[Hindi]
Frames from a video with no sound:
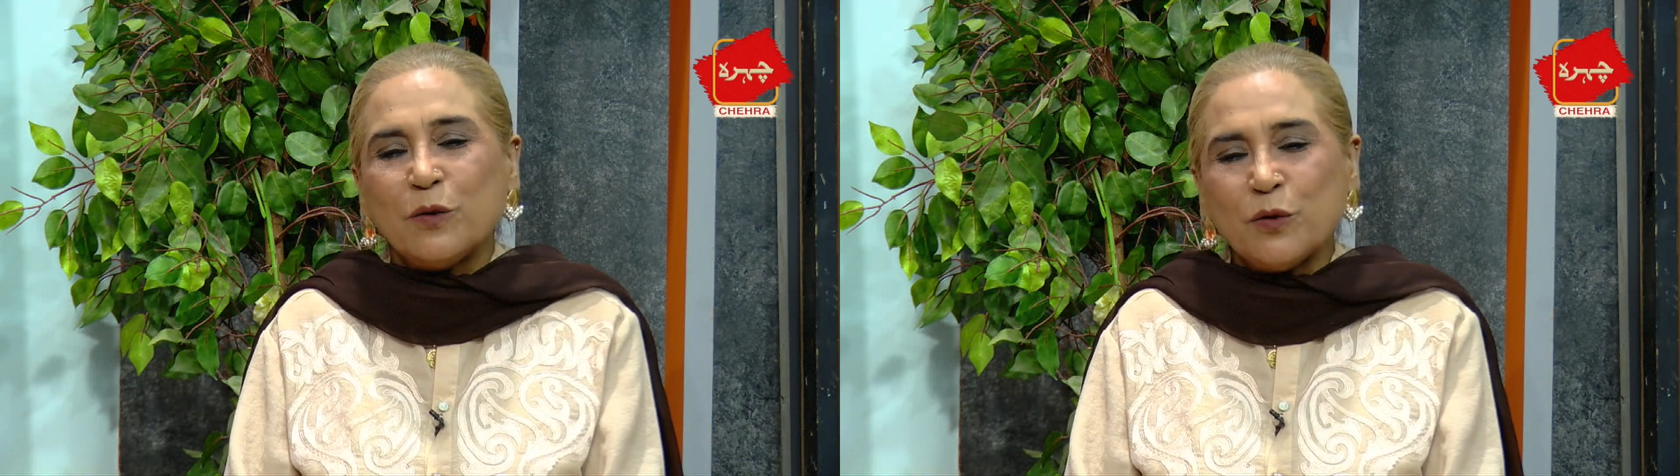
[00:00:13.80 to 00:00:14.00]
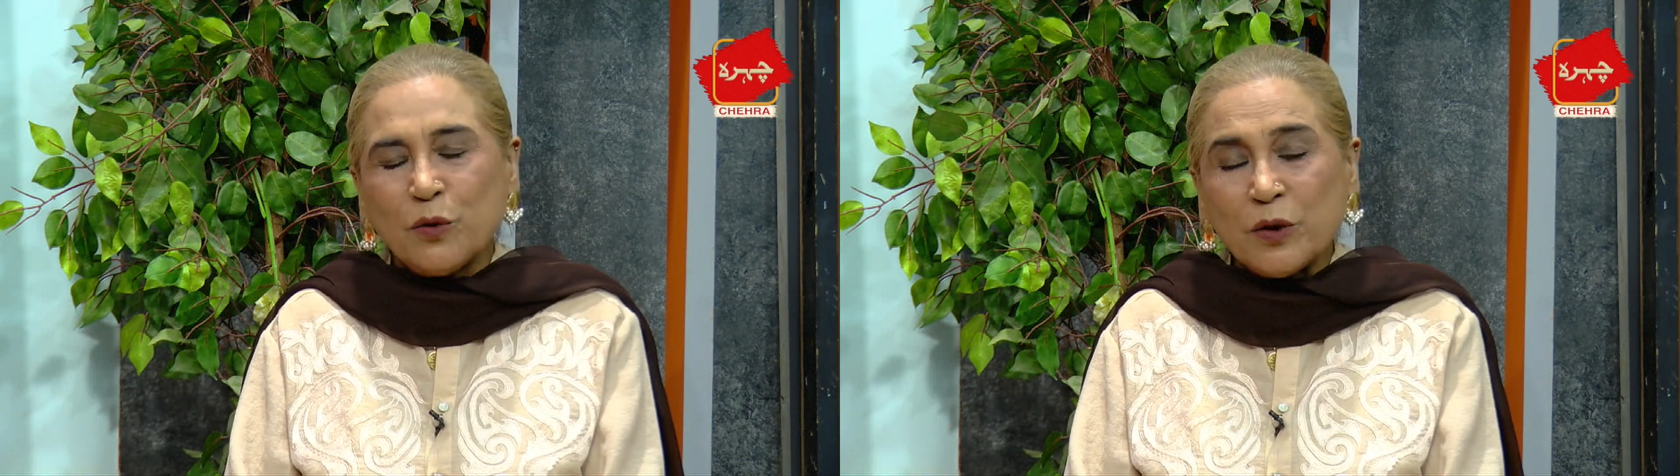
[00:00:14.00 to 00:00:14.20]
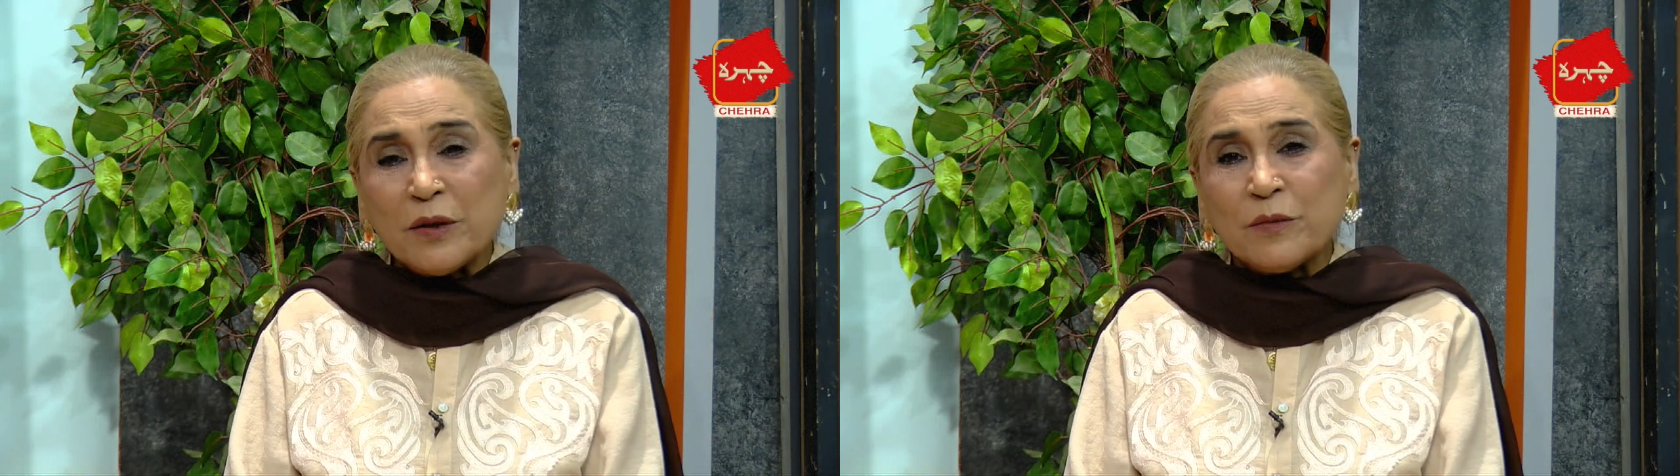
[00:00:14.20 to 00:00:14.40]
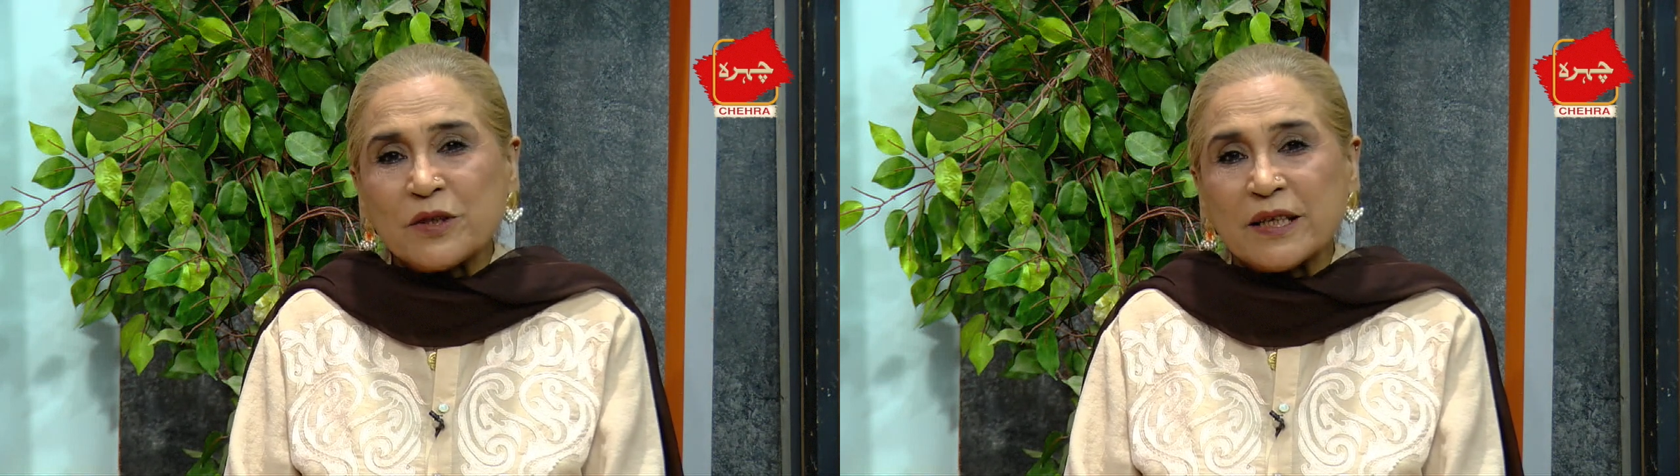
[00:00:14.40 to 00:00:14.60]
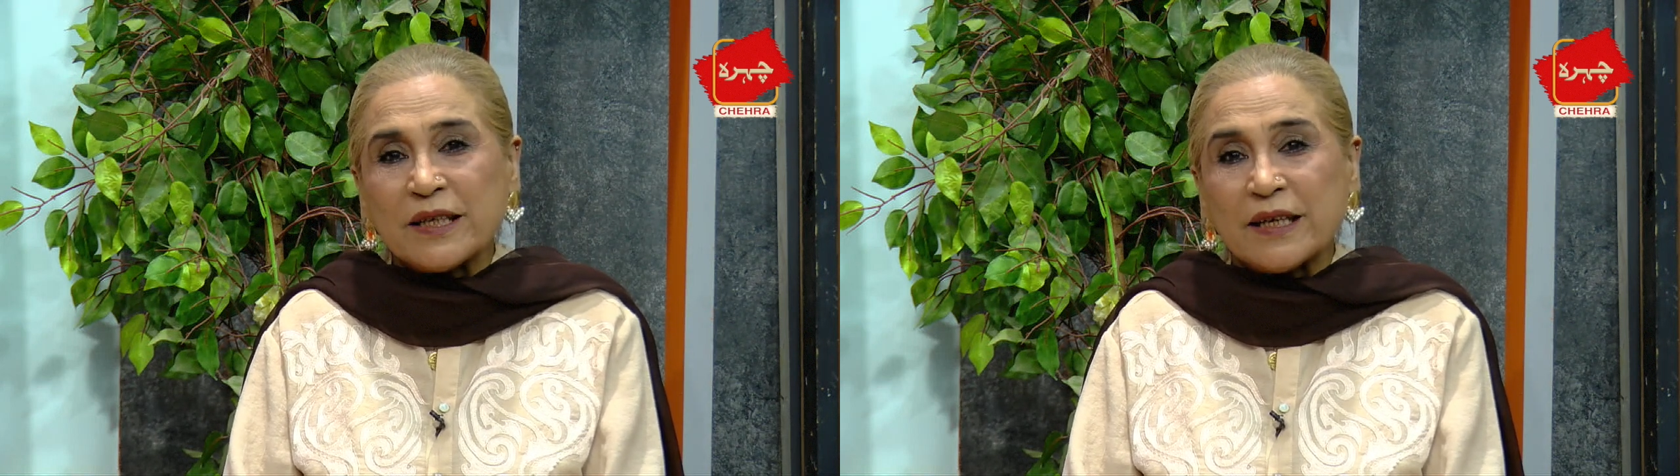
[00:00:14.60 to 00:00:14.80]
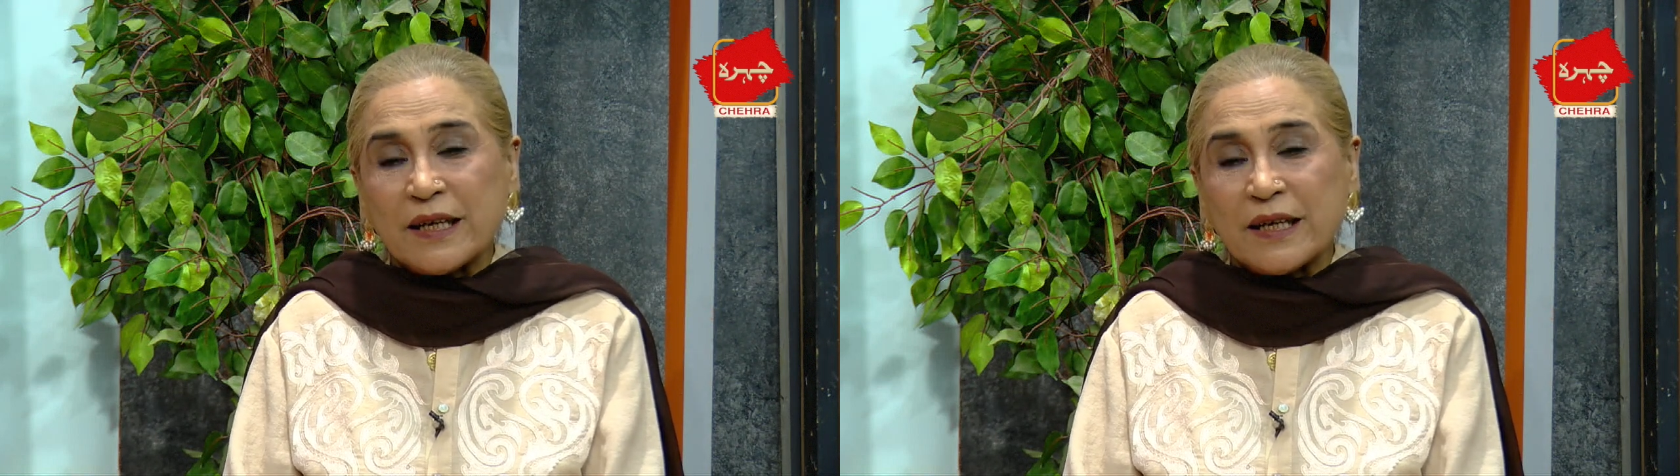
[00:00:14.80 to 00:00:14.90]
उन्होंने मुझे